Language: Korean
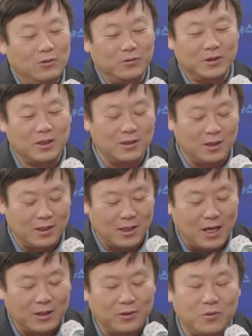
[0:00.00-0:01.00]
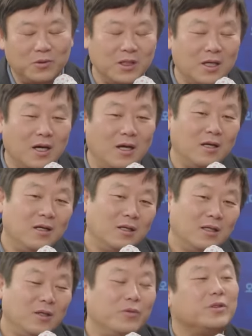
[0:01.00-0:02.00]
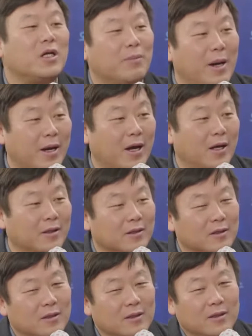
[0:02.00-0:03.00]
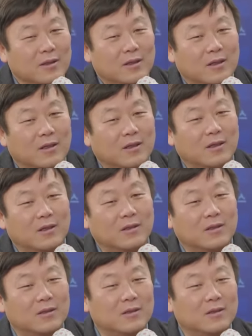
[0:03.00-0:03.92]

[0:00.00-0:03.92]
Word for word: 윤석열이나 한동훈이나 이원석이 말한 어